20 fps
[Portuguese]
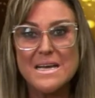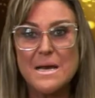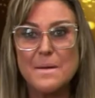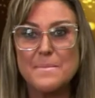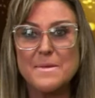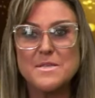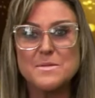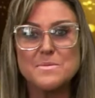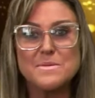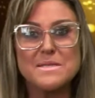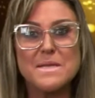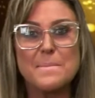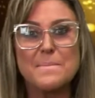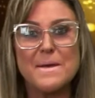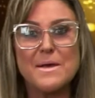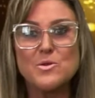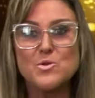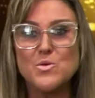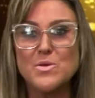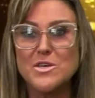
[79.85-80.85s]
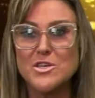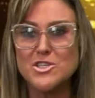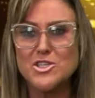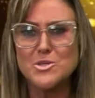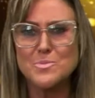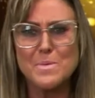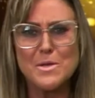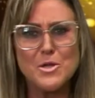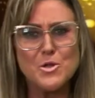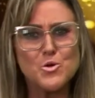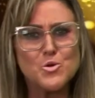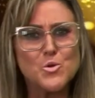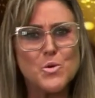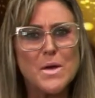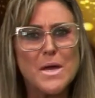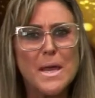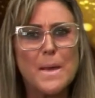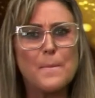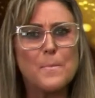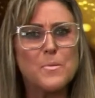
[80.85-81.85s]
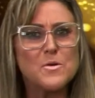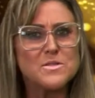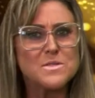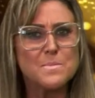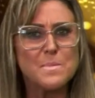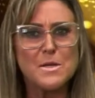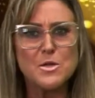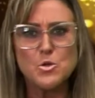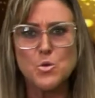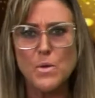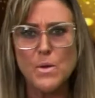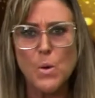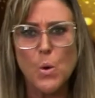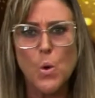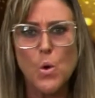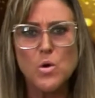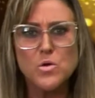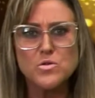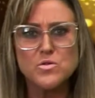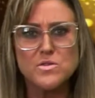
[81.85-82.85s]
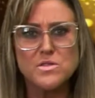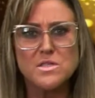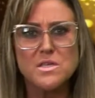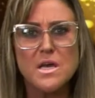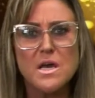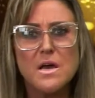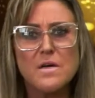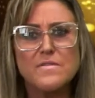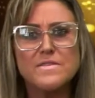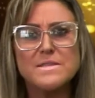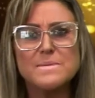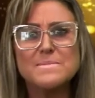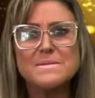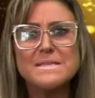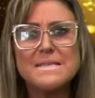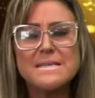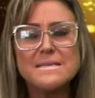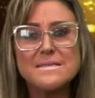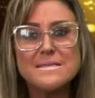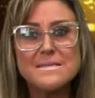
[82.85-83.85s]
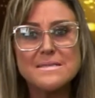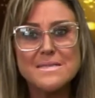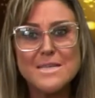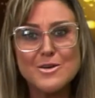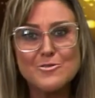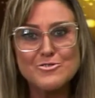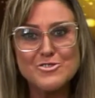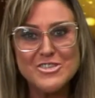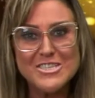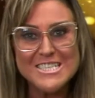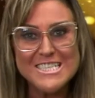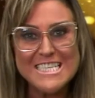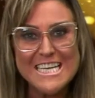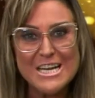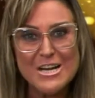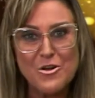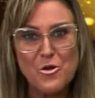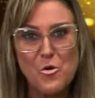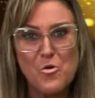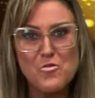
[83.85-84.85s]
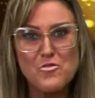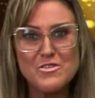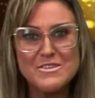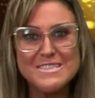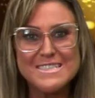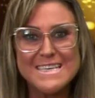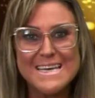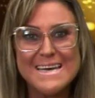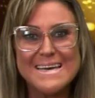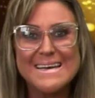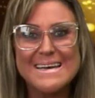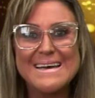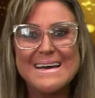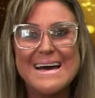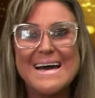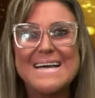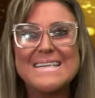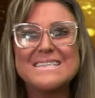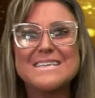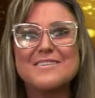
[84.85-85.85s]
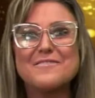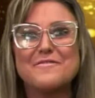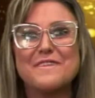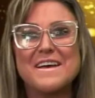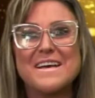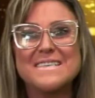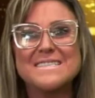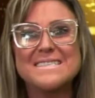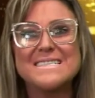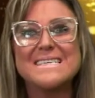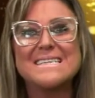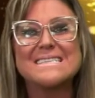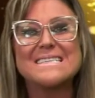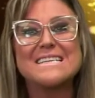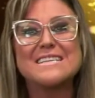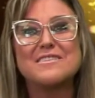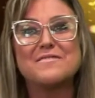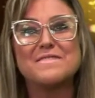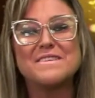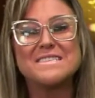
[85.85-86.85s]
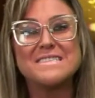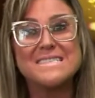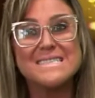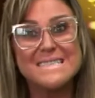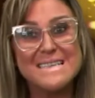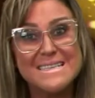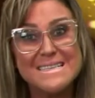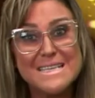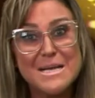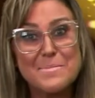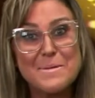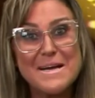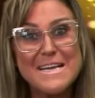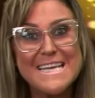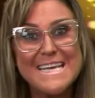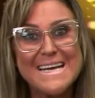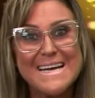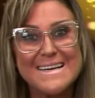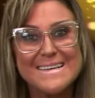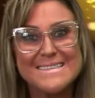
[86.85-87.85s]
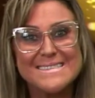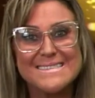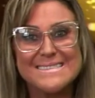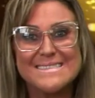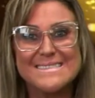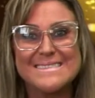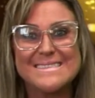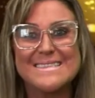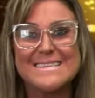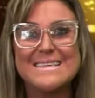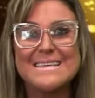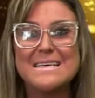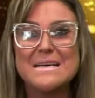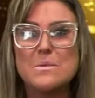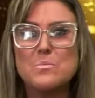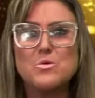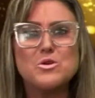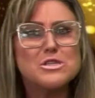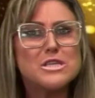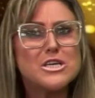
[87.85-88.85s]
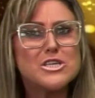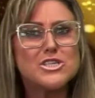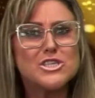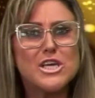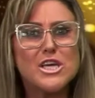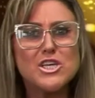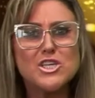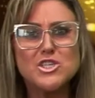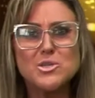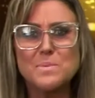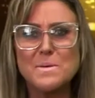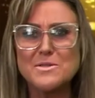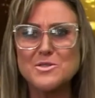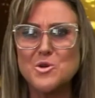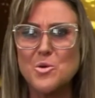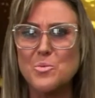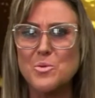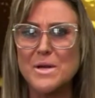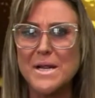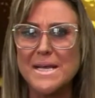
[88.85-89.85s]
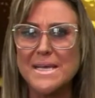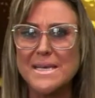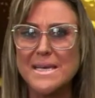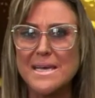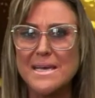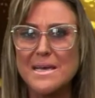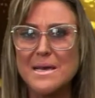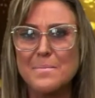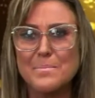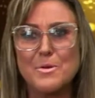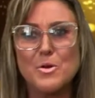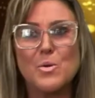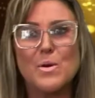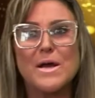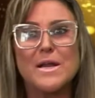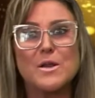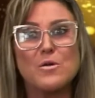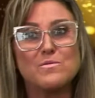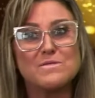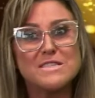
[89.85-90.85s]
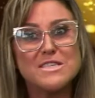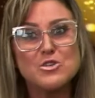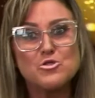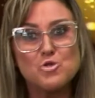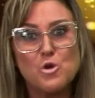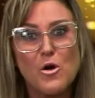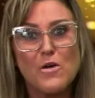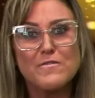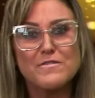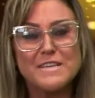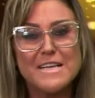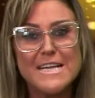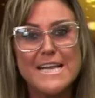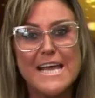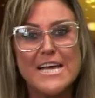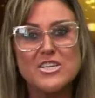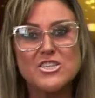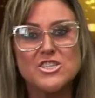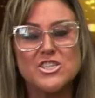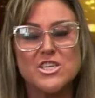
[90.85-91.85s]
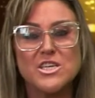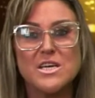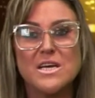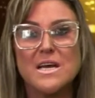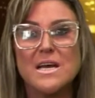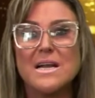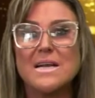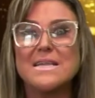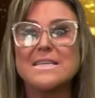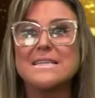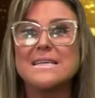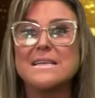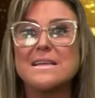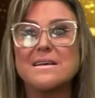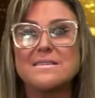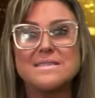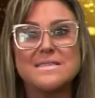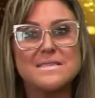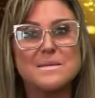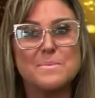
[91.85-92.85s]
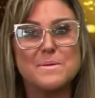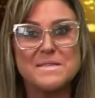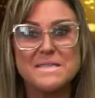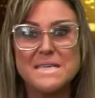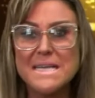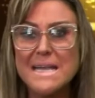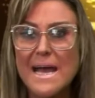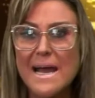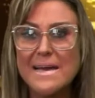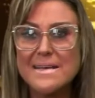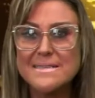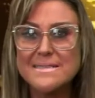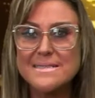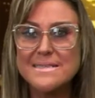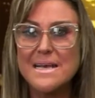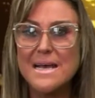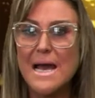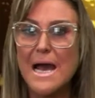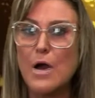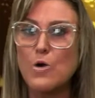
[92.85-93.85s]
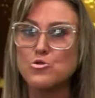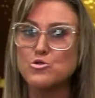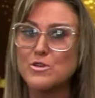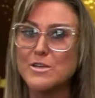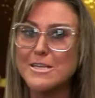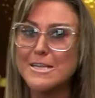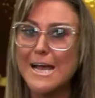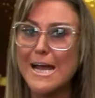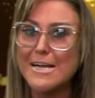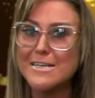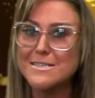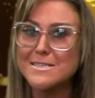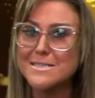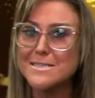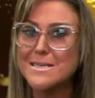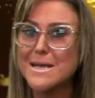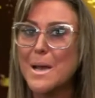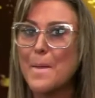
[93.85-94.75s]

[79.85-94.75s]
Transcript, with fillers: Mesmo sabendo que este período impossibilitou encontros, fizemos questão de estar com você através da TV Santa Maria. Muita gente passou por aqui, pelo canal 19 da NET, lideranças empresariais, autoridades,